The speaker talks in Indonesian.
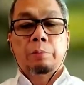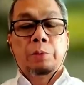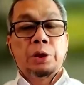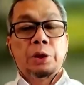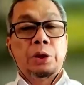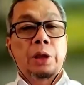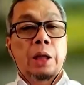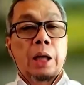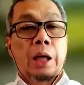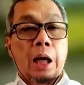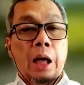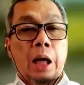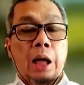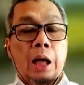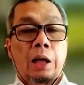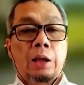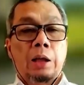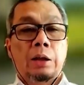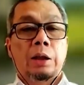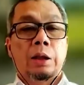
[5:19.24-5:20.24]
mencegah
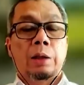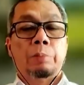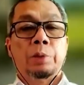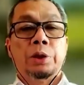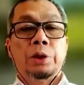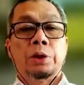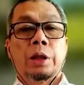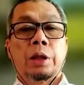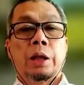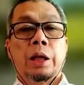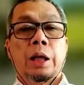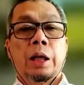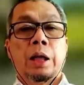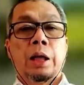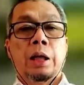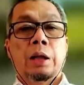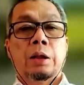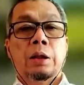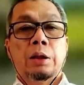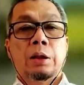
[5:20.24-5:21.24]
ya
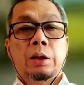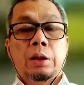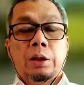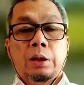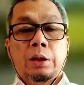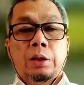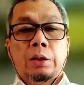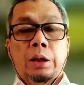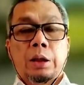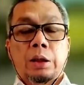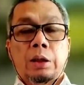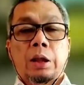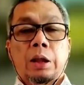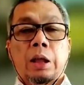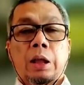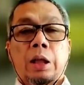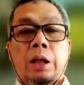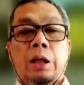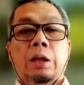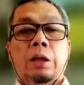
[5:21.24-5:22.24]
mencegah
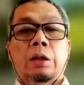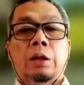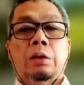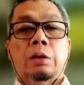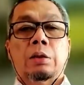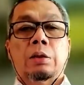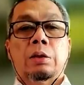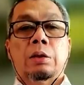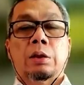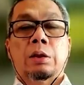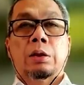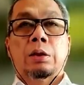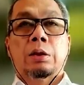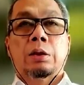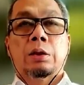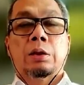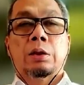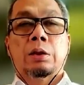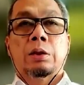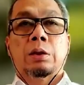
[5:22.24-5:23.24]
kita
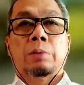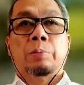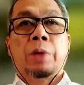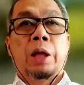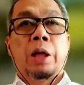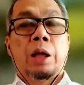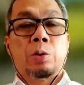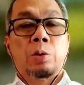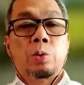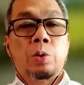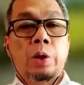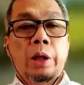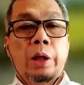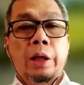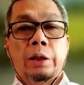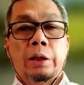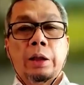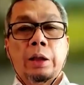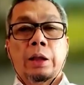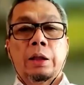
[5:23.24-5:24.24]
uh,
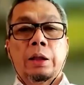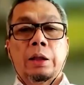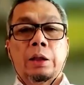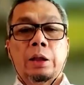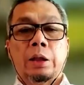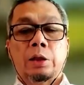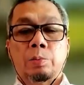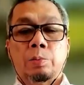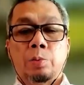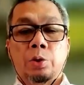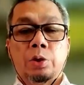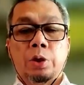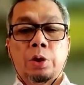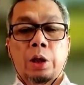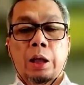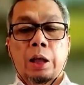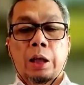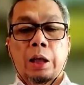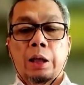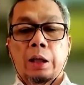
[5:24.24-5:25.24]
melakukan yang kita sebut
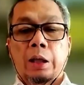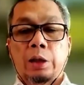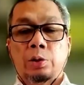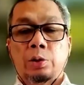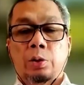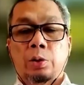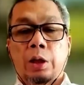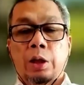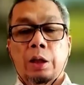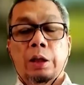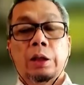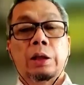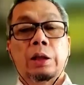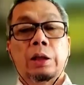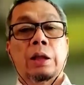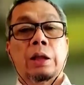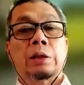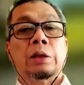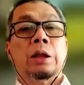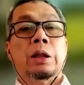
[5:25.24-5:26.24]
gerakan nasional
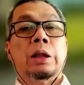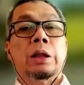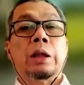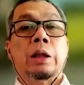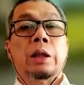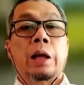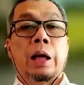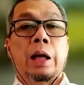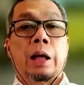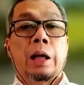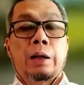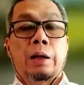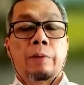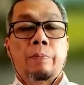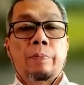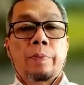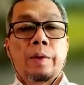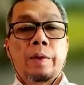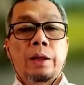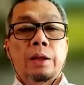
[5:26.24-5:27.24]
literasi
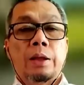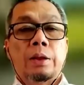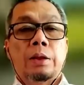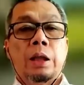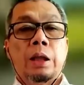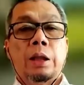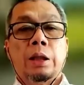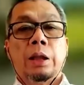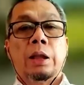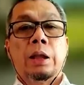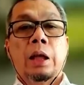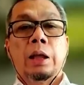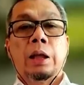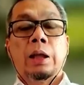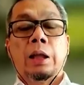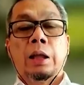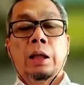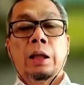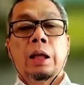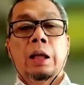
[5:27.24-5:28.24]
digital Ya ini
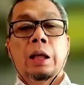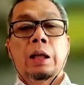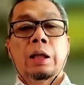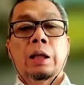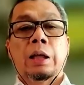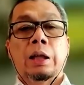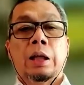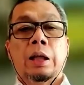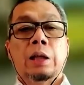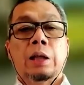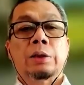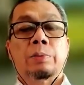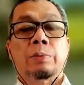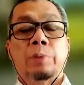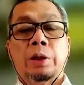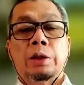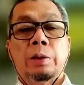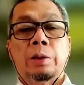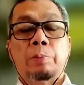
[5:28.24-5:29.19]
adalah langkah yang sifatnya